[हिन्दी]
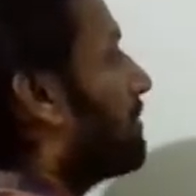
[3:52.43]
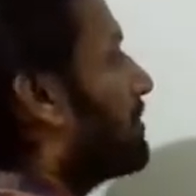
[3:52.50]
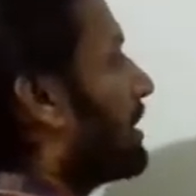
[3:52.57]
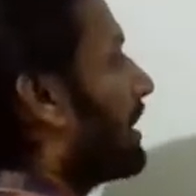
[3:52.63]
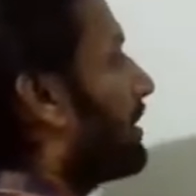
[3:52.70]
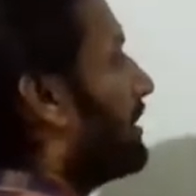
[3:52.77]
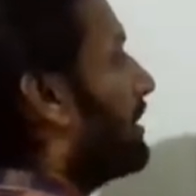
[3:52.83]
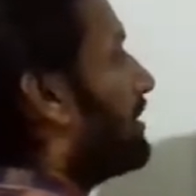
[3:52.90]

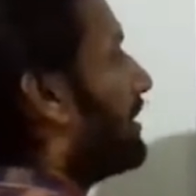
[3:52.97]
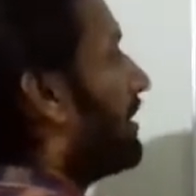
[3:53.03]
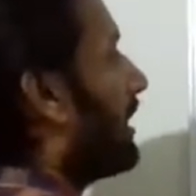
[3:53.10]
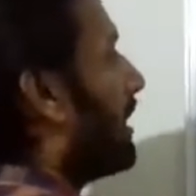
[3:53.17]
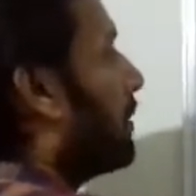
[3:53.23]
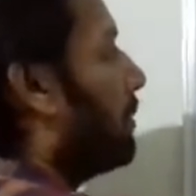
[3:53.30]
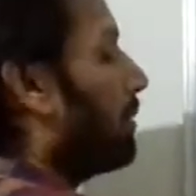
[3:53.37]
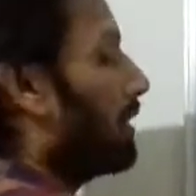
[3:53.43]
जानने से
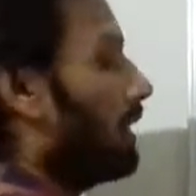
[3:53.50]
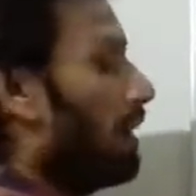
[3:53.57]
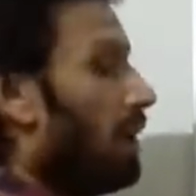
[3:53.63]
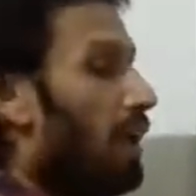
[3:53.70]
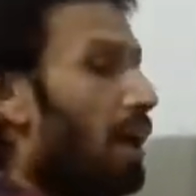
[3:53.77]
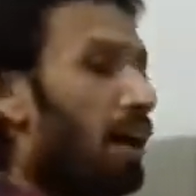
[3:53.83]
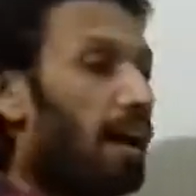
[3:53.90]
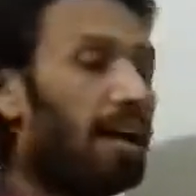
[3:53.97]
क्या होगा
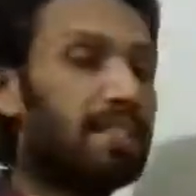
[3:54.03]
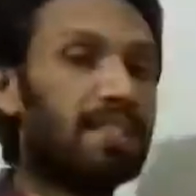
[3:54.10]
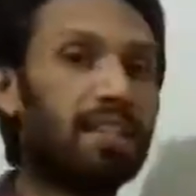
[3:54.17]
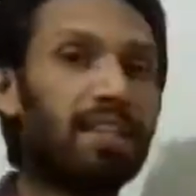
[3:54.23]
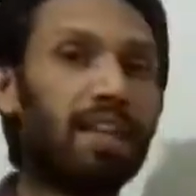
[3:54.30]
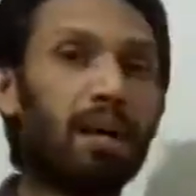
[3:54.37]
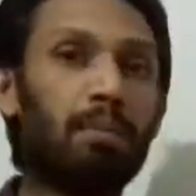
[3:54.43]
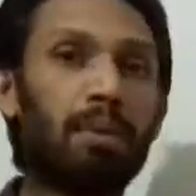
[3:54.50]

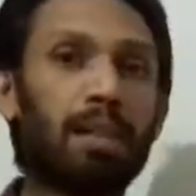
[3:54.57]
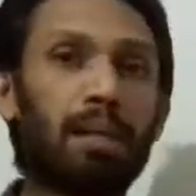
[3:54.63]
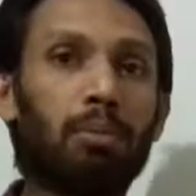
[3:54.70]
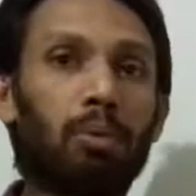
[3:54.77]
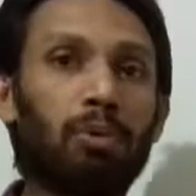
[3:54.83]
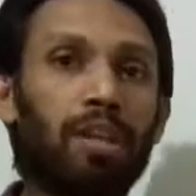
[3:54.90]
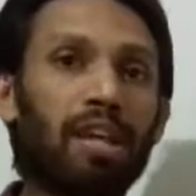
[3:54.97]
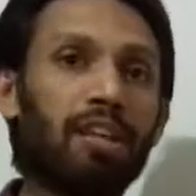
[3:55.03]
आज़ादी का मतलब
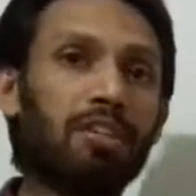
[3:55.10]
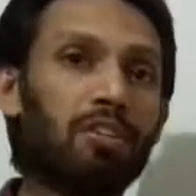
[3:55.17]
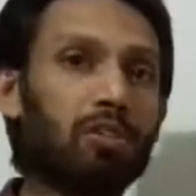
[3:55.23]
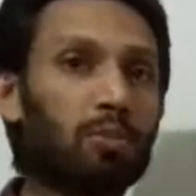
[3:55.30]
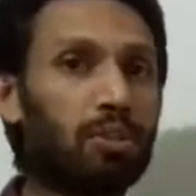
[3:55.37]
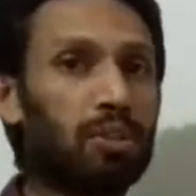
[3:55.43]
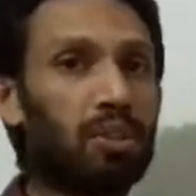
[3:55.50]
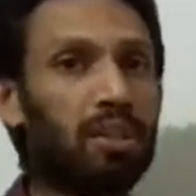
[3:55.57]
होता है
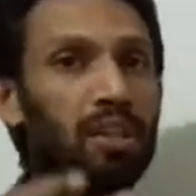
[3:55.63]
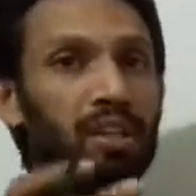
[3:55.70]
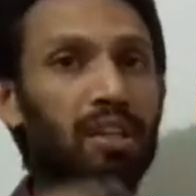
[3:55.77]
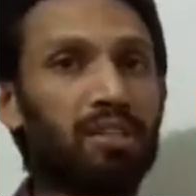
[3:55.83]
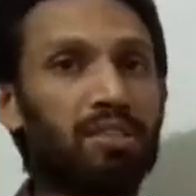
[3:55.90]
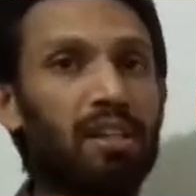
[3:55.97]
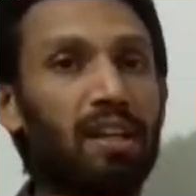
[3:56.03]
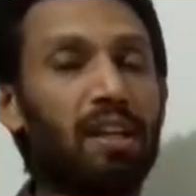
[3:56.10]

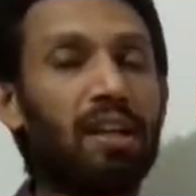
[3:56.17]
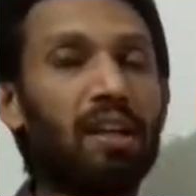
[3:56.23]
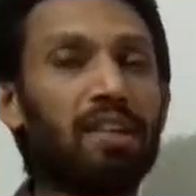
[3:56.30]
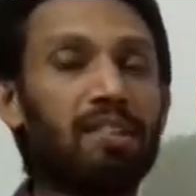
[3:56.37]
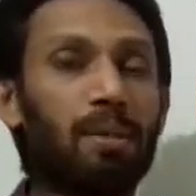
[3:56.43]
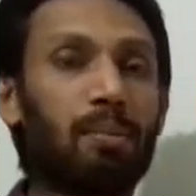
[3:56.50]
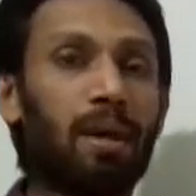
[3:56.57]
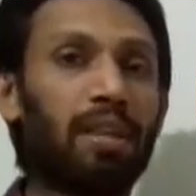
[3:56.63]
स्वतंत्रता से
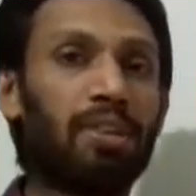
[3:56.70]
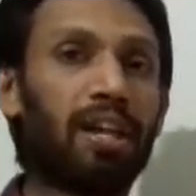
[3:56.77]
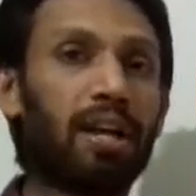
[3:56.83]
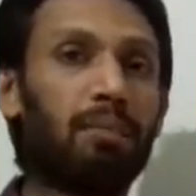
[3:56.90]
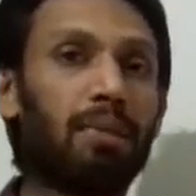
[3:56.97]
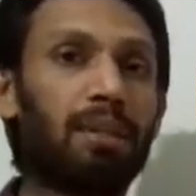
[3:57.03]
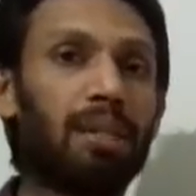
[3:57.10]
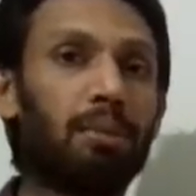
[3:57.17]
समानता का
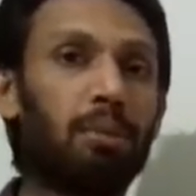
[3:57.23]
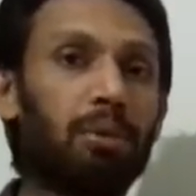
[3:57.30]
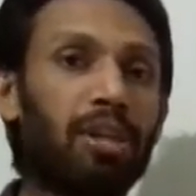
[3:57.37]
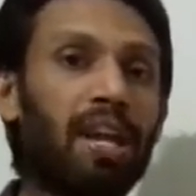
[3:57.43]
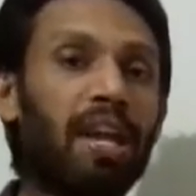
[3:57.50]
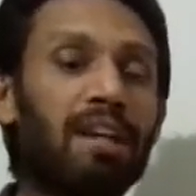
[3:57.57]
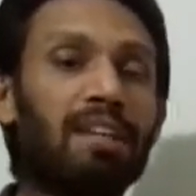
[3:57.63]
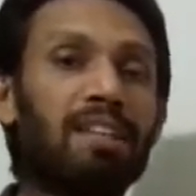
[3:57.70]
मतलब
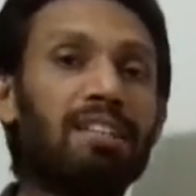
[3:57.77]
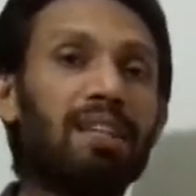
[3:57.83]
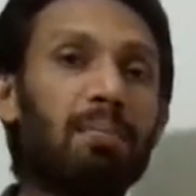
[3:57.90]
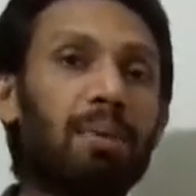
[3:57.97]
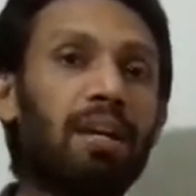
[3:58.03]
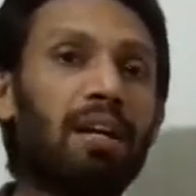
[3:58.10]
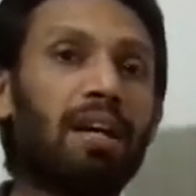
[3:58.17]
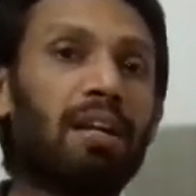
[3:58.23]
होता है किसी
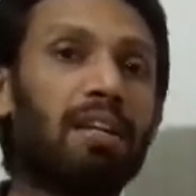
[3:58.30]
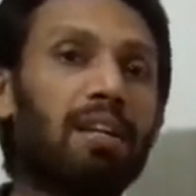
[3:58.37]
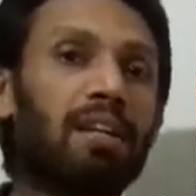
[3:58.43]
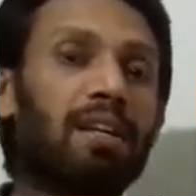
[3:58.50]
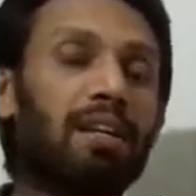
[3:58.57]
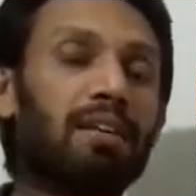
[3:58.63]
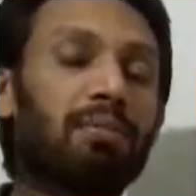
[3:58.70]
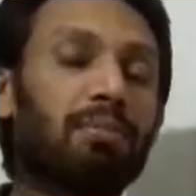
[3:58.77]
प्रकार
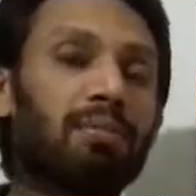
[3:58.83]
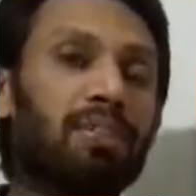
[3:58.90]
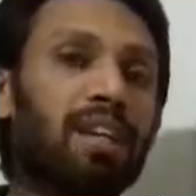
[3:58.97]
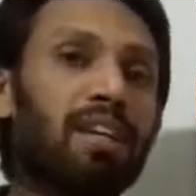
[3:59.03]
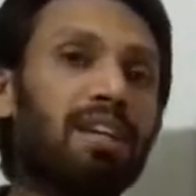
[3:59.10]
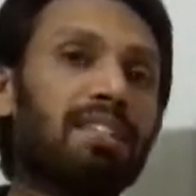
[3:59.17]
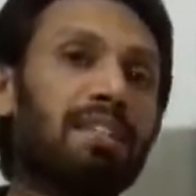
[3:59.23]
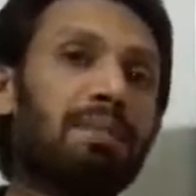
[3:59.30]
के से
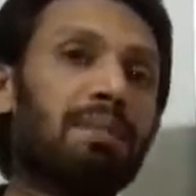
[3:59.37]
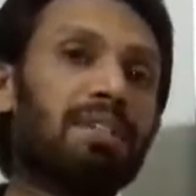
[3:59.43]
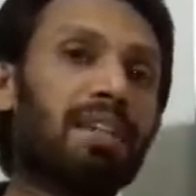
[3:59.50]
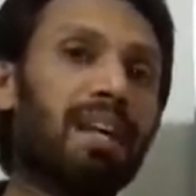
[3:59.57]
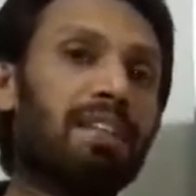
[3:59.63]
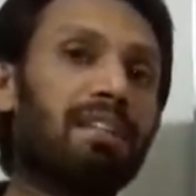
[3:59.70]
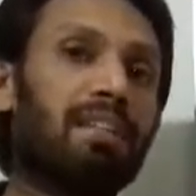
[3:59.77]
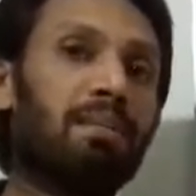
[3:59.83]
किसी भी
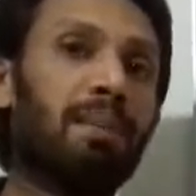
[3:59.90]
साथ